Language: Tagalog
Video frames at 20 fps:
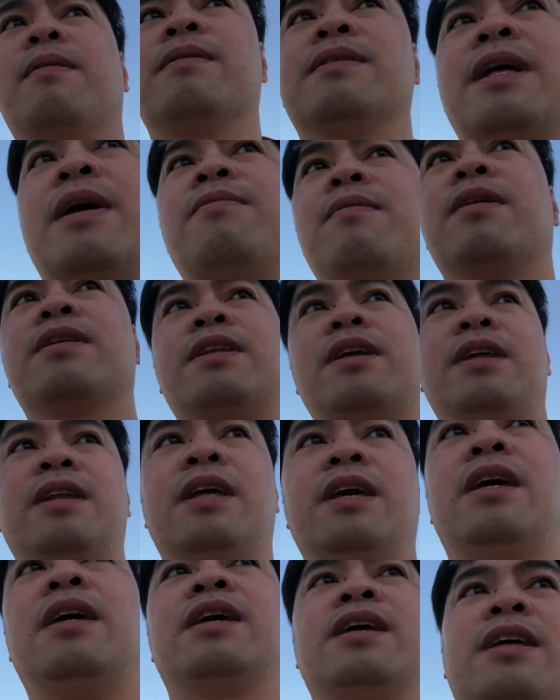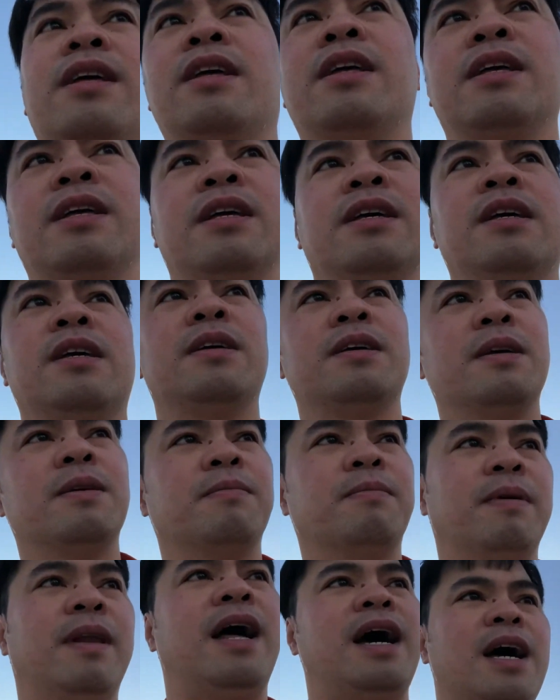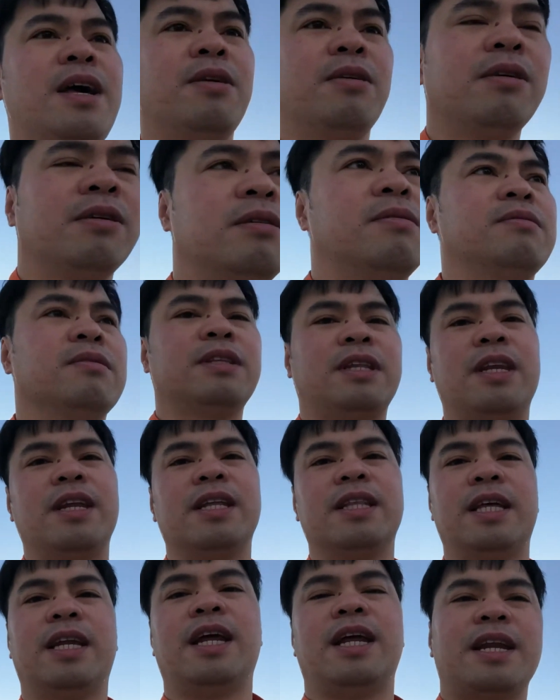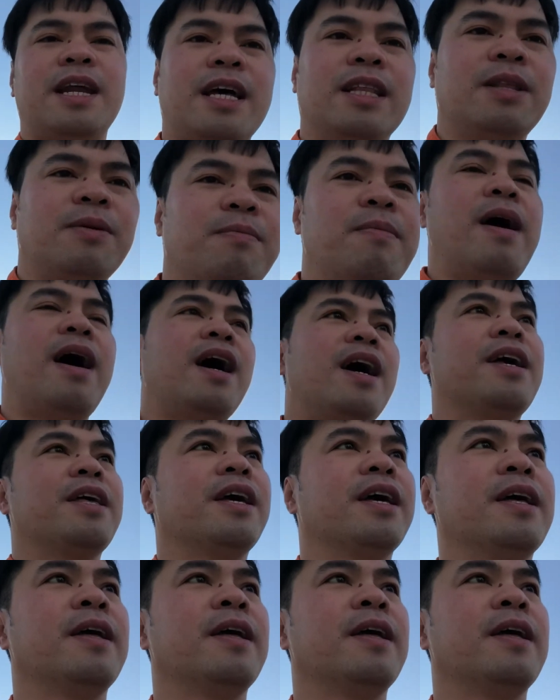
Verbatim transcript: tawag din eh. Malayo yung tinitirhan natin bahay.